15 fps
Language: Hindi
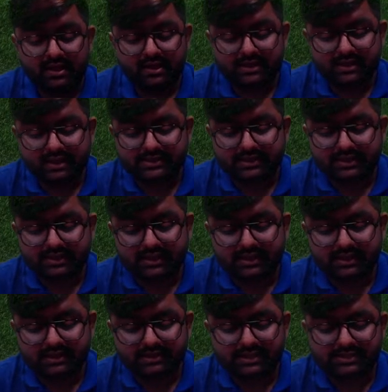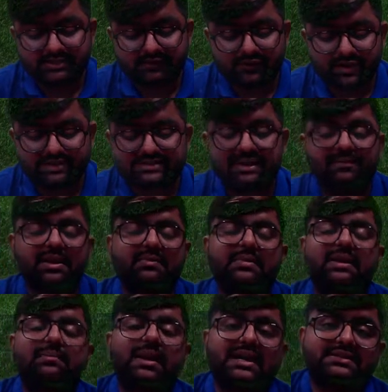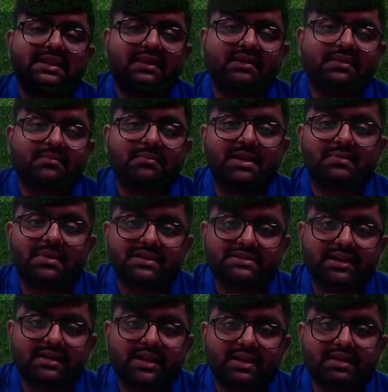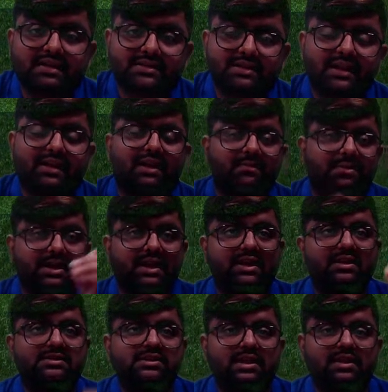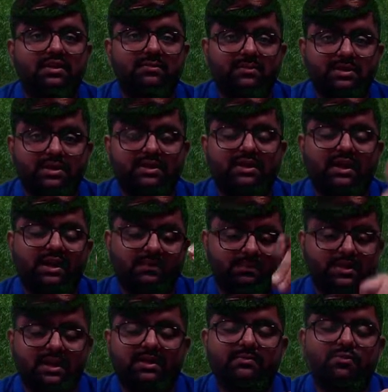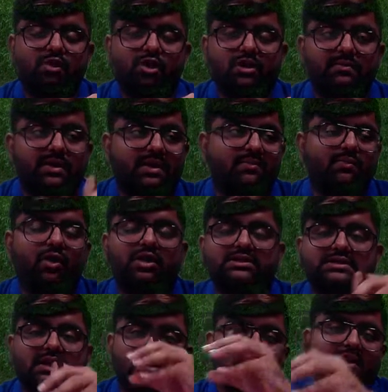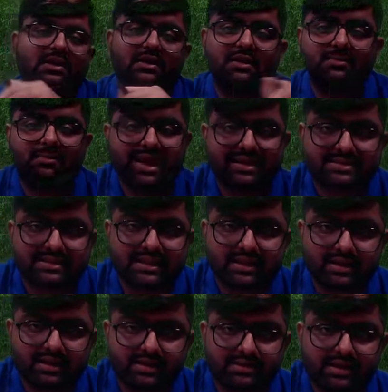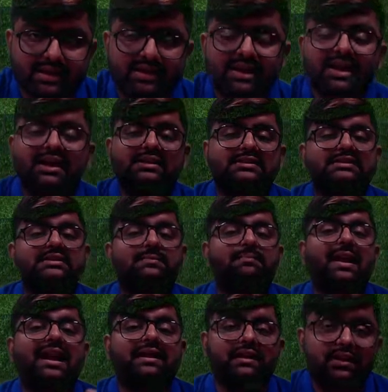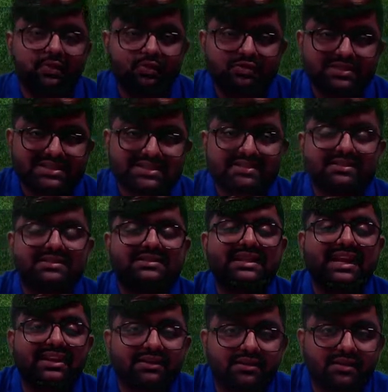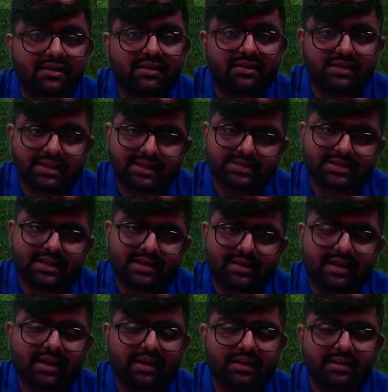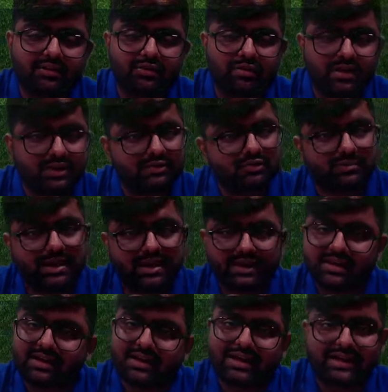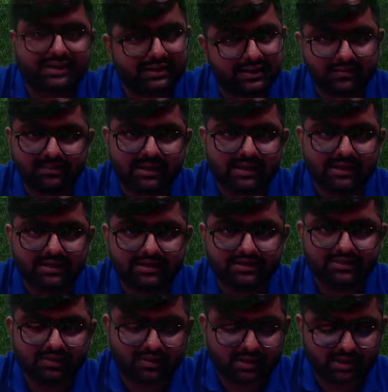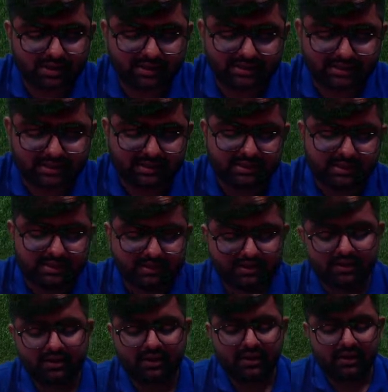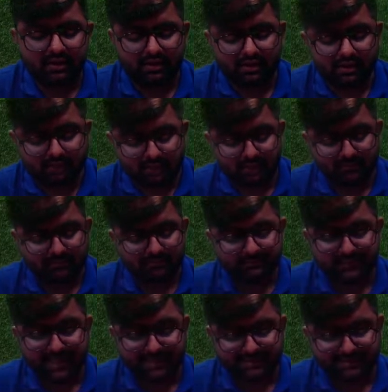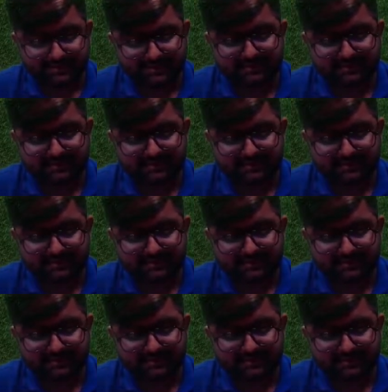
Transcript: इज इट क्लियर जैसे फॉर एग्जाम्पल बिग बाजार बिग बाजार क्या करता है अपने ही जगह पर अपने ही मॉल में बहुत सारे अलग अलग ब्रांड्स लेकर आता है जैसे पैंटलून्स सेंट्रल ये सारे क्या हो गए तुम्हारे इंटरमीडियरीज हो गए इज इट क्लियर नेक्स्ट